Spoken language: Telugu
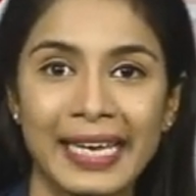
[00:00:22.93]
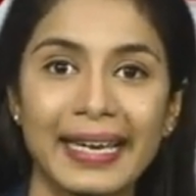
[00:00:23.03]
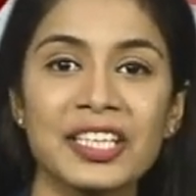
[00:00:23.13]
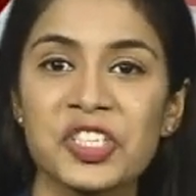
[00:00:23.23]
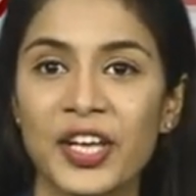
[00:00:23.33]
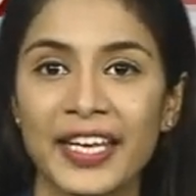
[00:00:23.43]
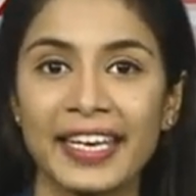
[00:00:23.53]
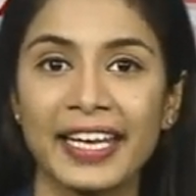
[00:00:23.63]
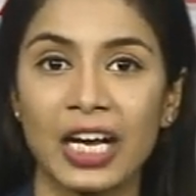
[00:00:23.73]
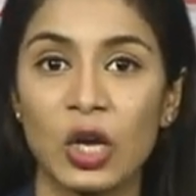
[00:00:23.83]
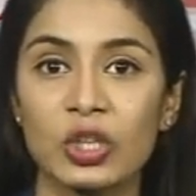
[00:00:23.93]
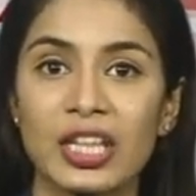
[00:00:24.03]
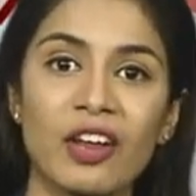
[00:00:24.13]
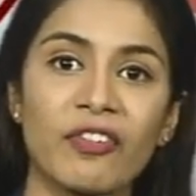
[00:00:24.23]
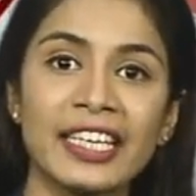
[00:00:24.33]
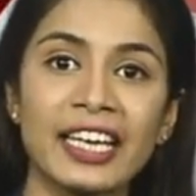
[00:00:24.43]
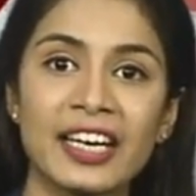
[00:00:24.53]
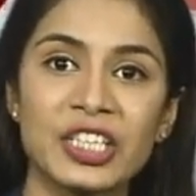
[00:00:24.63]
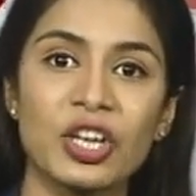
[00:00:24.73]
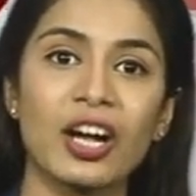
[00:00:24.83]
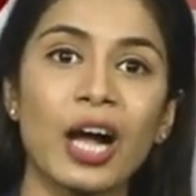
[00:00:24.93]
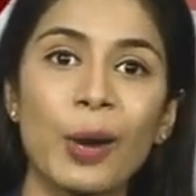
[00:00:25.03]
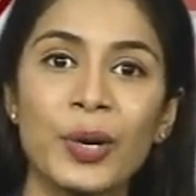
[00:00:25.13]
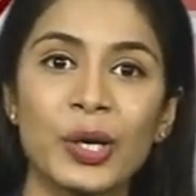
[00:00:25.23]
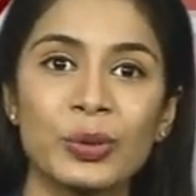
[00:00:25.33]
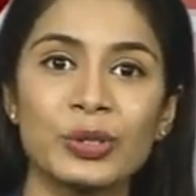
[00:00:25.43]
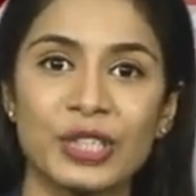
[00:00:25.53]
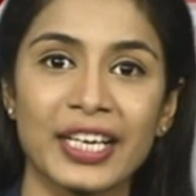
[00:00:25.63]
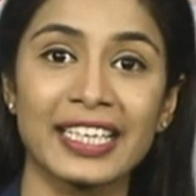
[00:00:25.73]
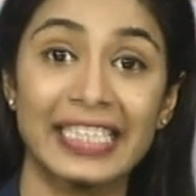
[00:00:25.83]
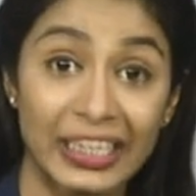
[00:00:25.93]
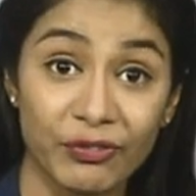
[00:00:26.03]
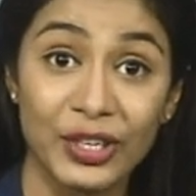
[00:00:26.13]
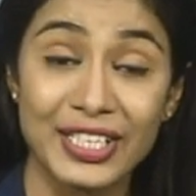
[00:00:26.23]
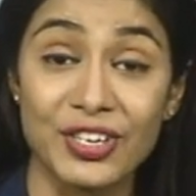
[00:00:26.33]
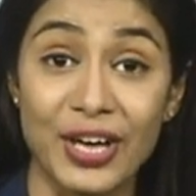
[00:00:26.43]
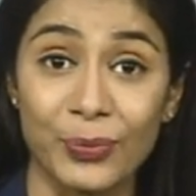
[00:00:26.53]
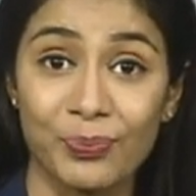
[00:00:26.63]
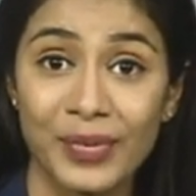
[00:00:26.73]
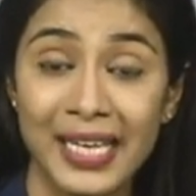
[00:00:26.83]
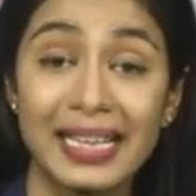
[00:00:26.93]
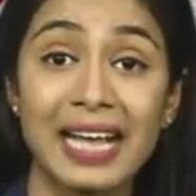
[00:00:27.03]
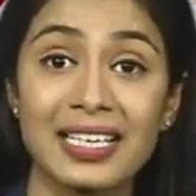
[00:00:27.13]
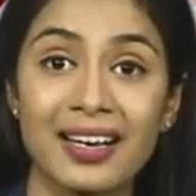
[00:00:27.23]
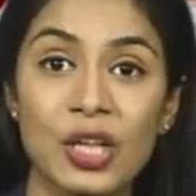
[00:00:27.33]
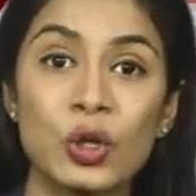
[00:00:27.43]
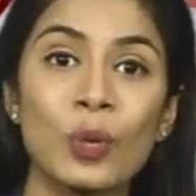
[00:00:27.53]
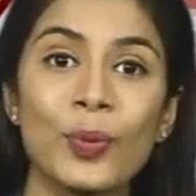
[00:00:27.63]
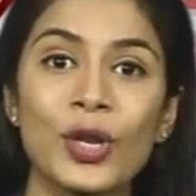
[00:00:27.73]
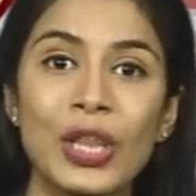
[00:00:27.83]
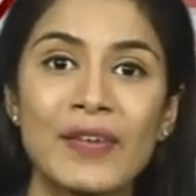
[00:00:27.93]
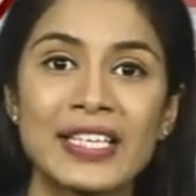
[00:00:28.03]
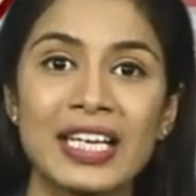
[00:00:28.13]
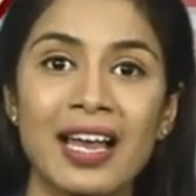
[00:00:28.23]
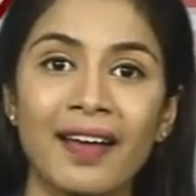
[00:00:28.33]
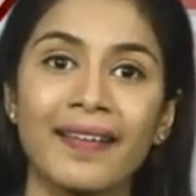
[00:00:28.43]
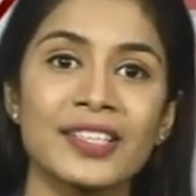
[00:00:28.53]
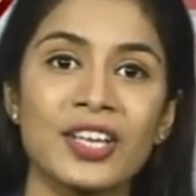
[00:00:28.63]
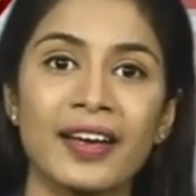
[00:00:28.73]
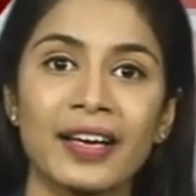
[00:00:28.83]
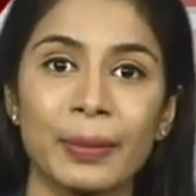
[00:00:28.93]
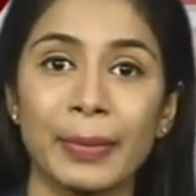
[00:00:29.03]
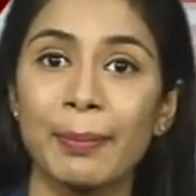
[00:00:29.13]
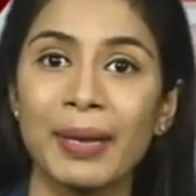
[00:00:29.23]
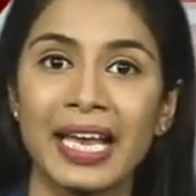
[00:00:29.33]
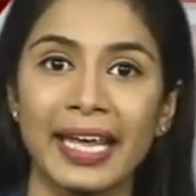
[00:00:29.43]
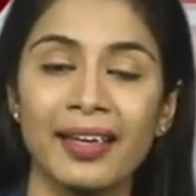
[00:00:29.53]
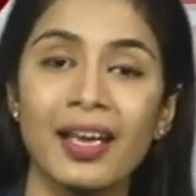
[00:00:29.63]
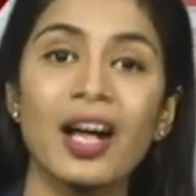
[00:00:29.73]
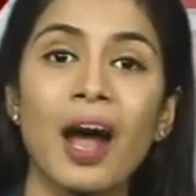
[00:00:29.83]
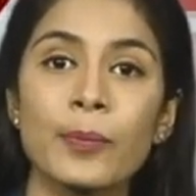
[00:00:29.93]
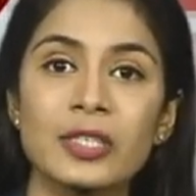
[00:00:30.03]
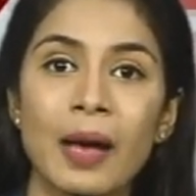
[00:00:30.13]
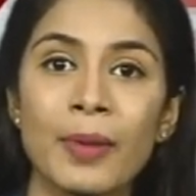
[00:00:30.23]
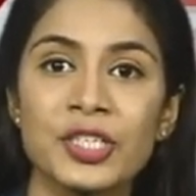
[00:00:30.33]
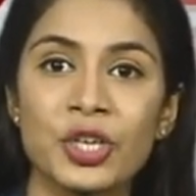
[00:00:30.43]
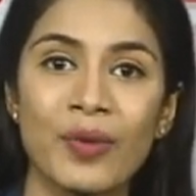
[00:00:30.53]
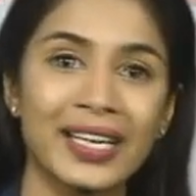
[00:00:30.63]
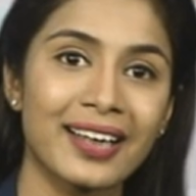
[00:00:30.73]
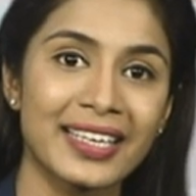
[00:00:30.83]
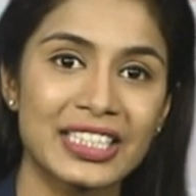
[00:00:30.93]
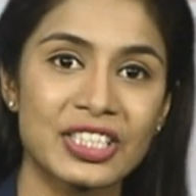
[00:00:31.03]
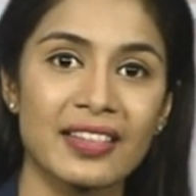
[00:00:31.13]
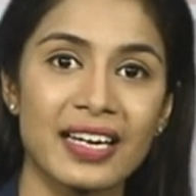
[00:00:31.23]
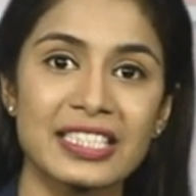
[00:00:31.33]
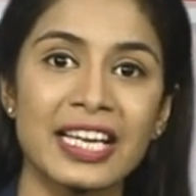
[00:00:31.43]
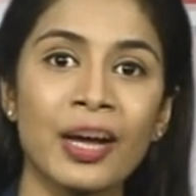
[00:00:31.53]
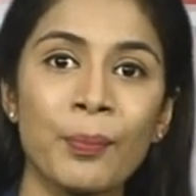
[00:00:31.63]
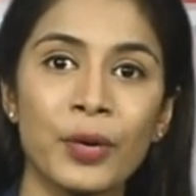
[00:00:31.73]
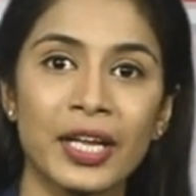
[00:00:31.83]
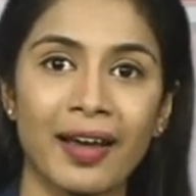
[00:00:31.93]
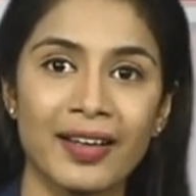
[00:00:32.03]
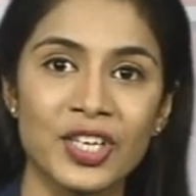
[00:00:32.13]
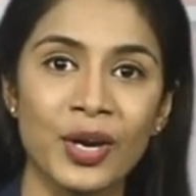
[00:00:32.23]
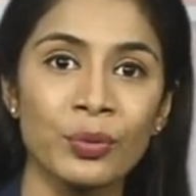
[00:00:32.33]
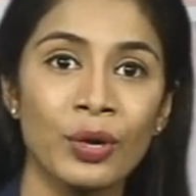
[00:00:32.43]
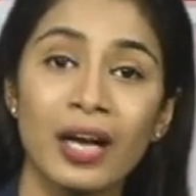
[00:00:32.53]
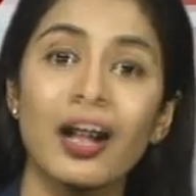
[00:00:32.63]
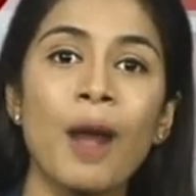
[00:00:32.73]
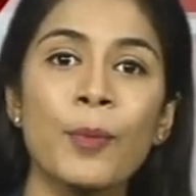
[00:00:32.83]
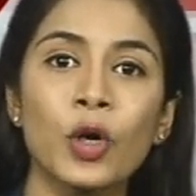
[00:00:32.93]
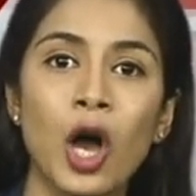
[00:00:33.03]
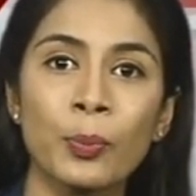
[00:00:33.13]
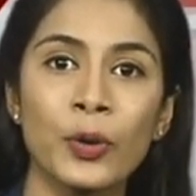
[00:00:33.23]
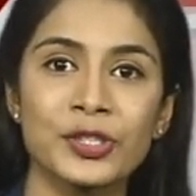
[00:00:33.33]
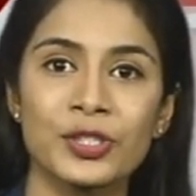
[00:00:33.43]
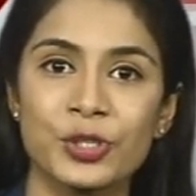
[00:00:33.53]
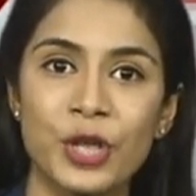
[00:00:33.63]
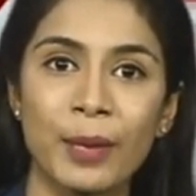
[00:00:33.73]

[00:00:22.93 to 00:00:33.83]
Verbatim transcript: గడిచిన ఎన్నికల్లో తన వెంట నడిచిన కాపులకు జగన్ గిఫ్ట్ ఇచ్చారు తాజాగా తూర్పుగోదావరి జిల్లా రాజానగరం ఎమ్మెల్యే కాపు సామాజిక వర్గానికి చెందిన జక్కంపూడి రాజాను కాపు కార్పొరేషన్